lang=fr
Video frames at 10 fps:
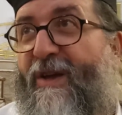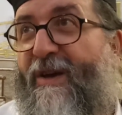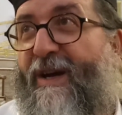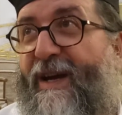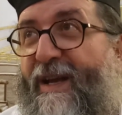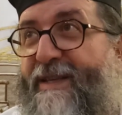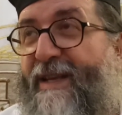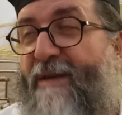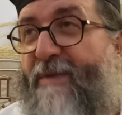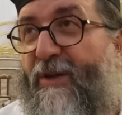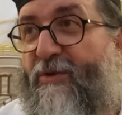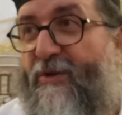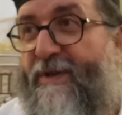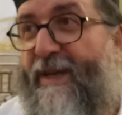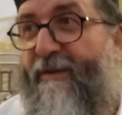Rachel, c'est la mère de
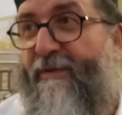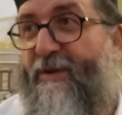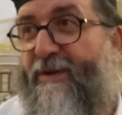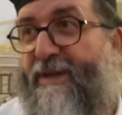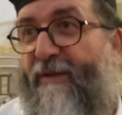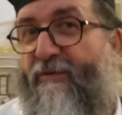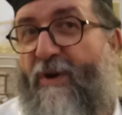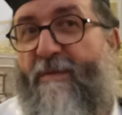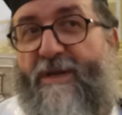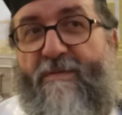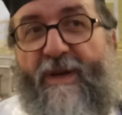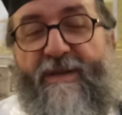Yosef, et Yosef, ou Amashbir,